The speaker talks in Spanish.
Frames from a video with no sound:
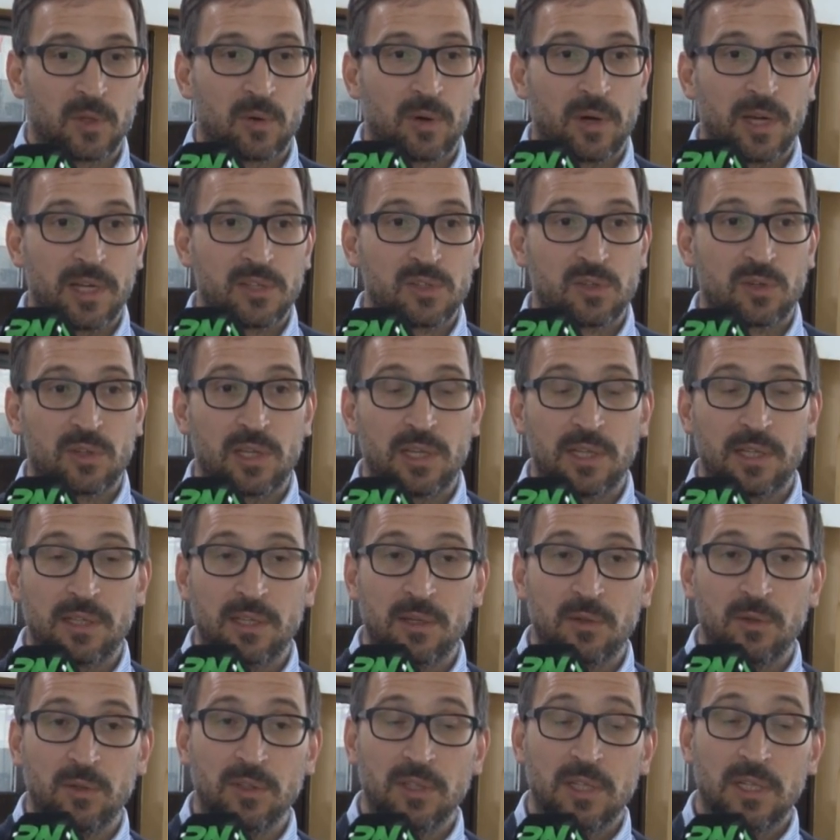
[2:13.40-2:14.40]
o a hechos
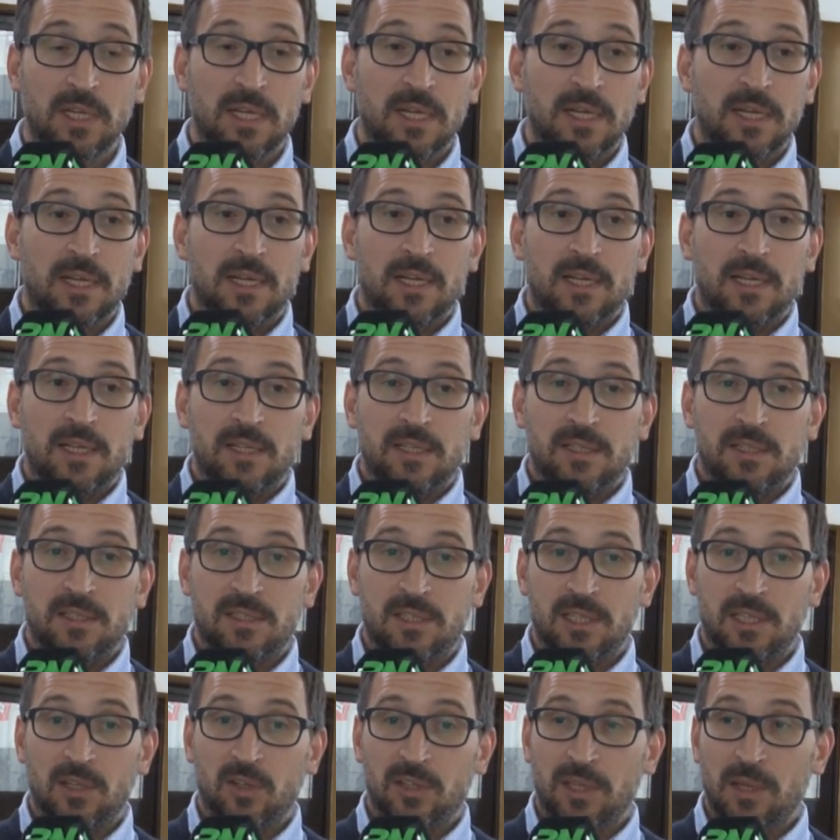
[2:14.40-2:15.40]
delictivos,
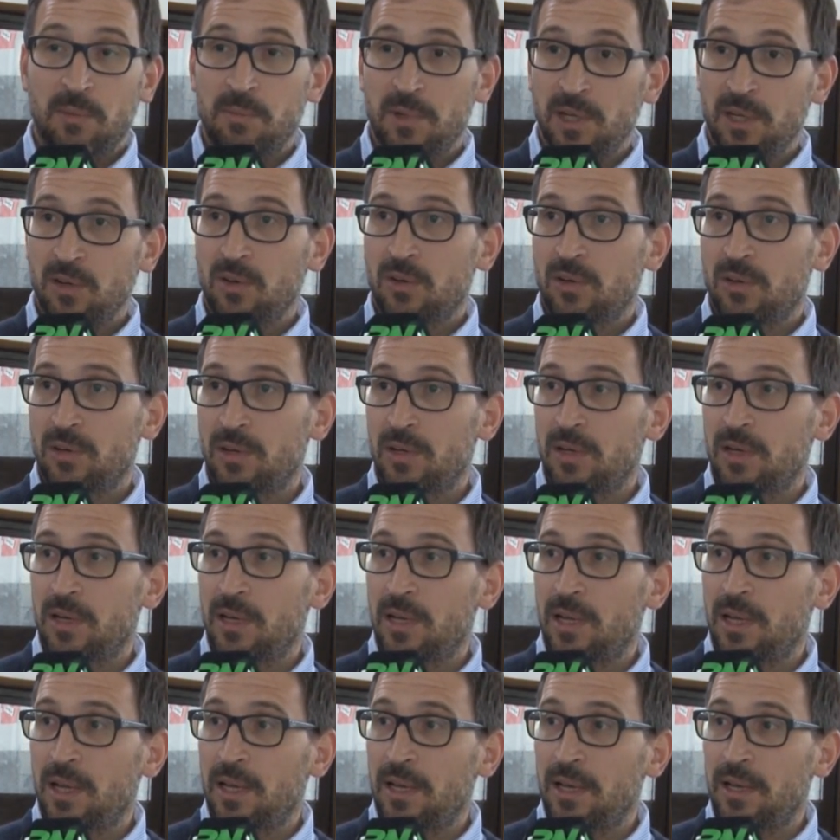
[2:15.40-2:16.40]
sino también con
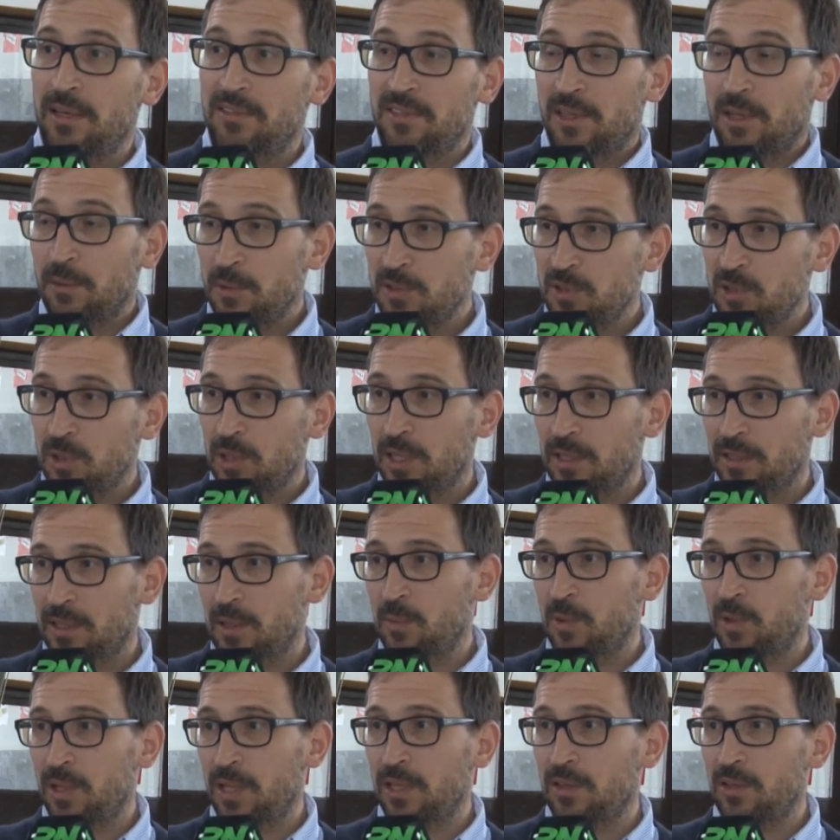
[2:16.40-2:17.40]
el servicio que le
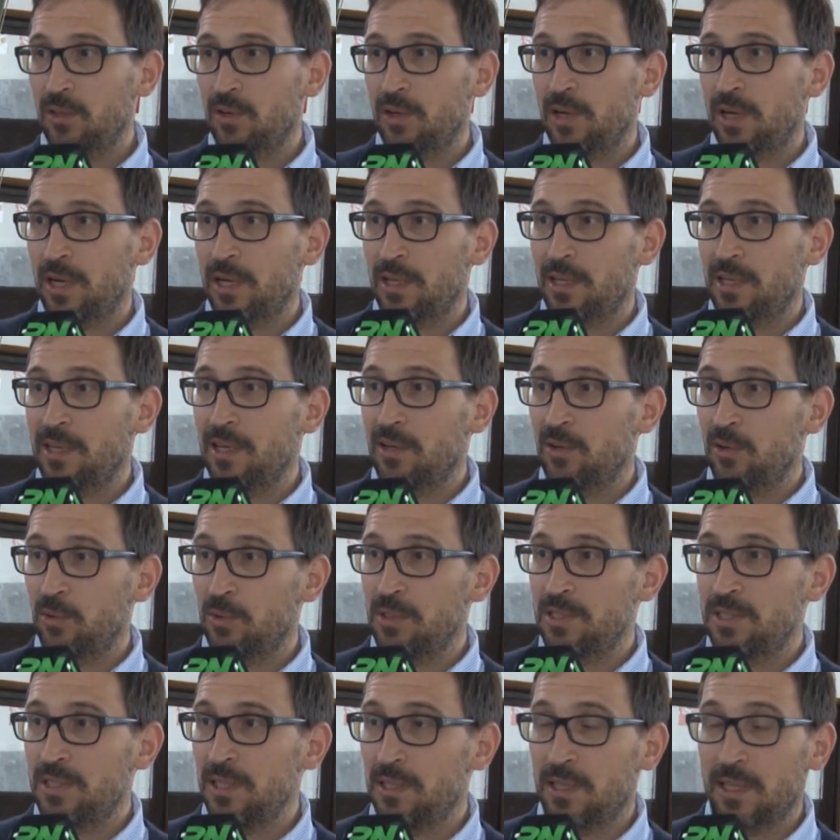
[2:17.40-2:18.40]
estamos dando a quienes nos
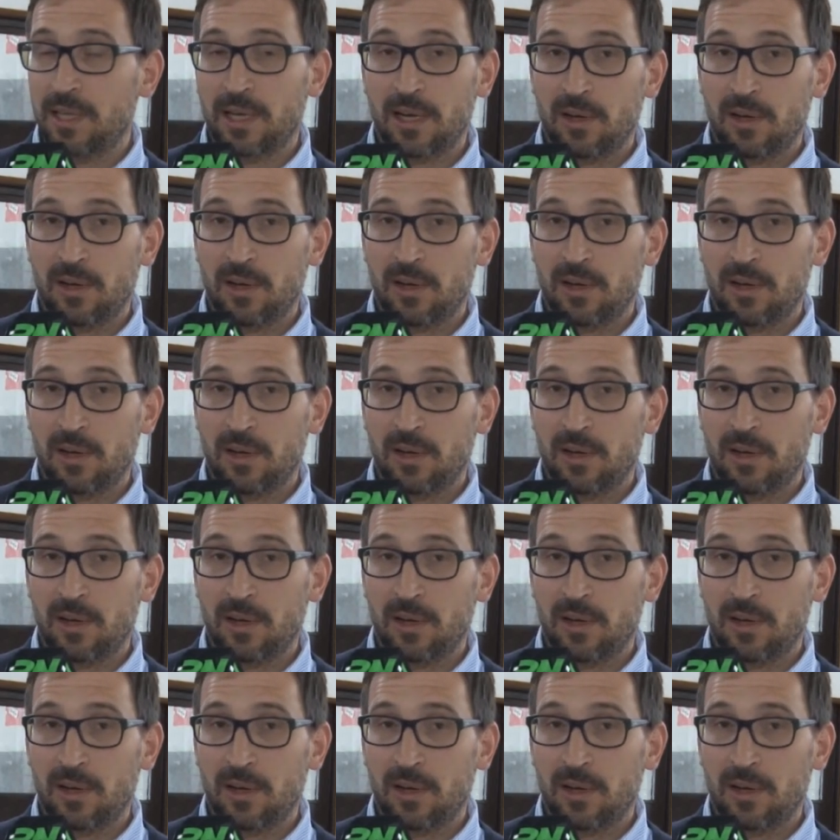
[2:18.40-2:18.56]
visitan,